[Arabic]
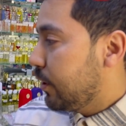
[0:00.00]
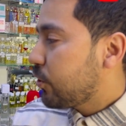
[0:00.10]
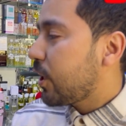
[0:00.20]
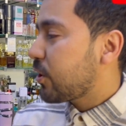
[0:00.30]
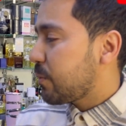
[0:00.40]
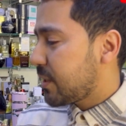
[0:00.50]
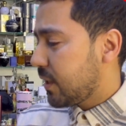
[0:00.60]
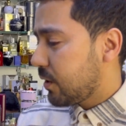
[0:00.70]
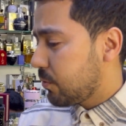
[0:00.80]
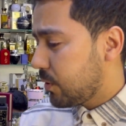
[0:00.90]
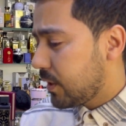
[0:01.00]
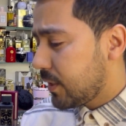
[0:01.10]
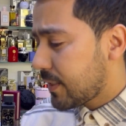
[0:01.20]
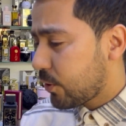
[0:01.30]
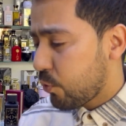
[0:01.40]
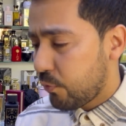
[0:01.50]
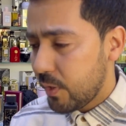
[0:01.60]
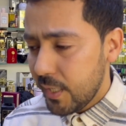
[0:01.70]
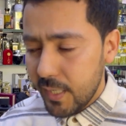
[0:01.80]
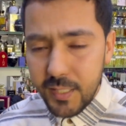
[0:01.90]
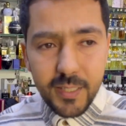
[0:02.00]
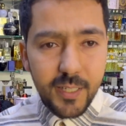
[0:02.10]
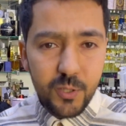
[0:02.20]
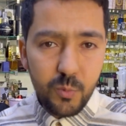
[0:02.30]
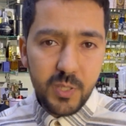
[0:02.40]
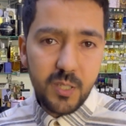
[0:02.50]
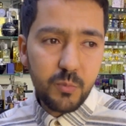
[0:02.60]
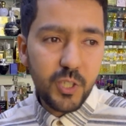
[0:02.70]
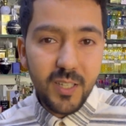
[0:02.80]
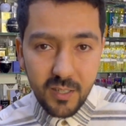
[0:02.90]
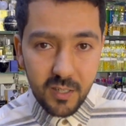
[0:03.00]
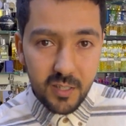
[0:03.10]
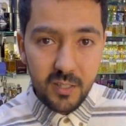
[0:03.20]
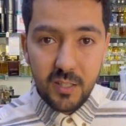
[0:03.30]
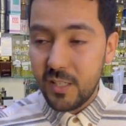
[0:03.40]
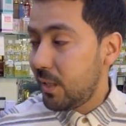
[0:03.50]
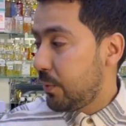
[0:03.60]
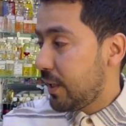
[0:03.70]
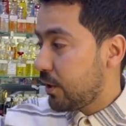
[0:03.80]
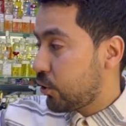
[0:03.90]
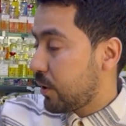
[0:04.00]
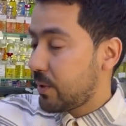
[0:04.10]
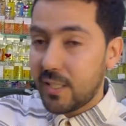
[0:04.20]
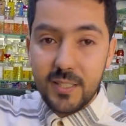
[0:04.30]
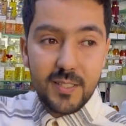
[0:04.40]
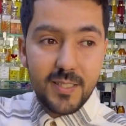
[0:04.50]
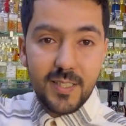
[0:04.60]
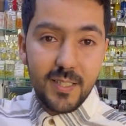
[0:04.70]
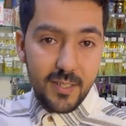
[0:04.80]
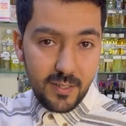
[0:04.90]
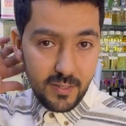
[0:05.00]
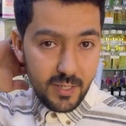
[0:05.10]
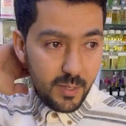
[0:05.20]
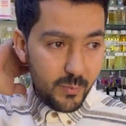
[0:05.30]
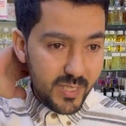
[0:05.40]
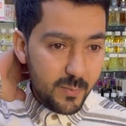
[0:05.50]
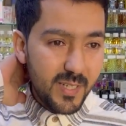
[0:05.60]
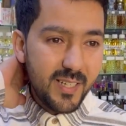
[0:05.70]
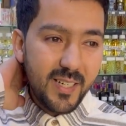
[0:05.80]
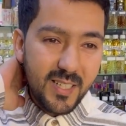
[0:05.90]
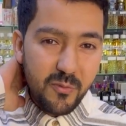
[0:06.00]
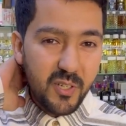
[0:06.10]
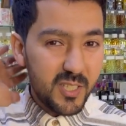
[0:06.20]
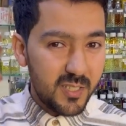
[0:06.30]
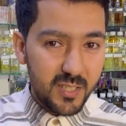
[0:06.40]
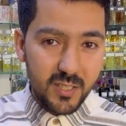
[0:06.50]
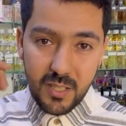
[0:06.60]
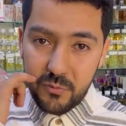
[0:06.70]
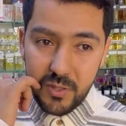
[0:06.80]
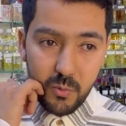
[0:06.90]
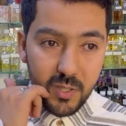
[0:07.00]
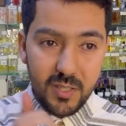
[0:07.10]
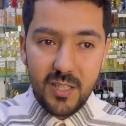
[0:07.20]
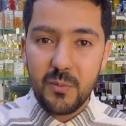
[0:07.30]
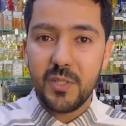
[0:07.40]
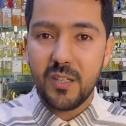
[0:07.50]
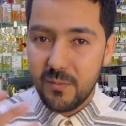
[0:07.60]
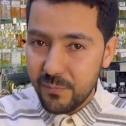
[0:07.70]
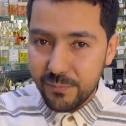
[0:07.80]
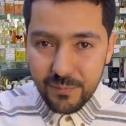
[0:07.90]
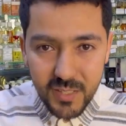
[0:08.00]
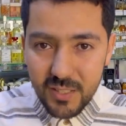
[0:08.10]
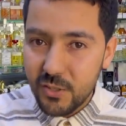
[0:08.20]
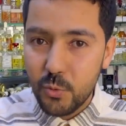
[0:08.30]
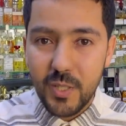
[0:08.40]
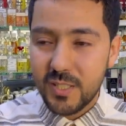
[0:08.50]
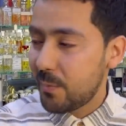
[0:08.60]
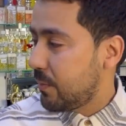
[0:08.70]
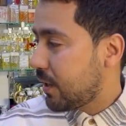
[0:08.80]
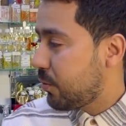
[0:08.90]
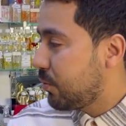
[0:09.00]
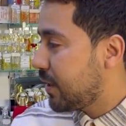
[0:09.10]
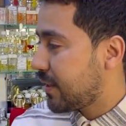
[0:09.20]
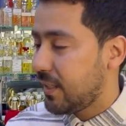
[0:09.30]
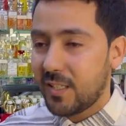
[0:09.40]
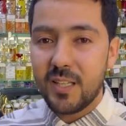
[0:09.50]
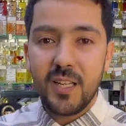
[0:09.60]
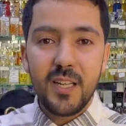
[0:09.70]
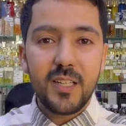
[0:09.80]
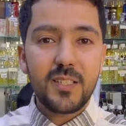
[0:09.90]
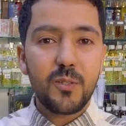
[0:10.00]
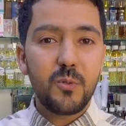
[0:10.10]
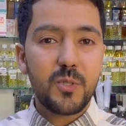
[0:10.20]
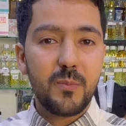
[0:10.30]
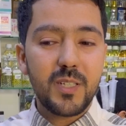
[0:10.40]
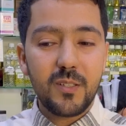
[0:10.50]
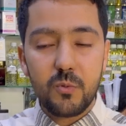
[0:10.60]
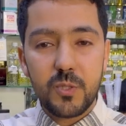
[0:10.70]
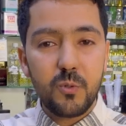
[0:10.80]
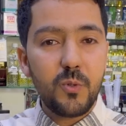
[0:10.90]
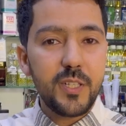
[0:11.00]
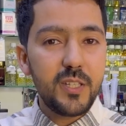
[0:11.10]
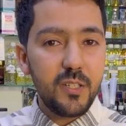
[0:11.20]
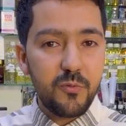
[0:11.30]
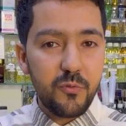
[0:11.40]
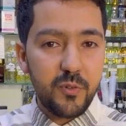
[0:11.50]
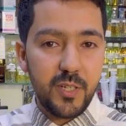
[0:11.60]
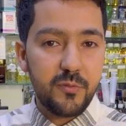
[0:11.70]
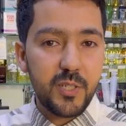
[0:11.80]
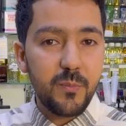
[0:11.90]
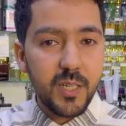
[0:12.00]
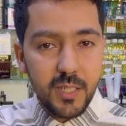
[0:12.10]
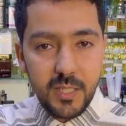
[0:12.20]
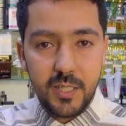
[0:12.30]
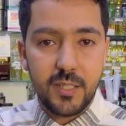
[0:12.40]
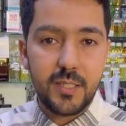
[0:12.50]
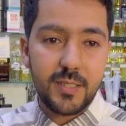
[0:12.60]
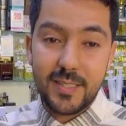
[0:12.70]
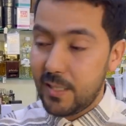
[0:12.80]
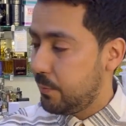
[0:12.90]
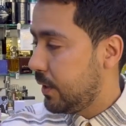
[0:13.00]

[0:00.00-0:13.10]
شي حاجه مزيانه والناس شوف اللي كيحسوا مثلا بشي ارهاق انا البارح جربتها عند السيد بالنسبه لهنا حيت لافاتيك انت كتعرفي فيه الوضع البابيه شويه التماره والناس كي كتنقول زعما كنوصلوا لواحد النيفو في التماره اللي صعيب